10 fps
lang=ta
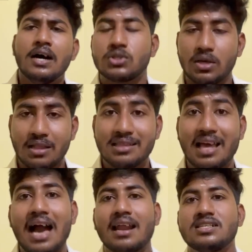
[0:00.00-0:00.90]
ஸோ இதுதான்
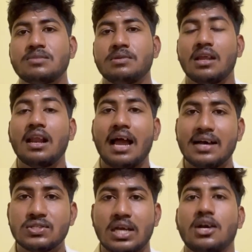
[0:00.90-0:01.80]
தியாகராஜன் மதுரை
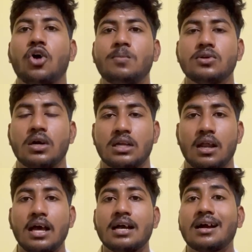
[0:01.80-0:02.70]
லாஸ்ட் இயர் கவர்மெண்ட் கோட்டால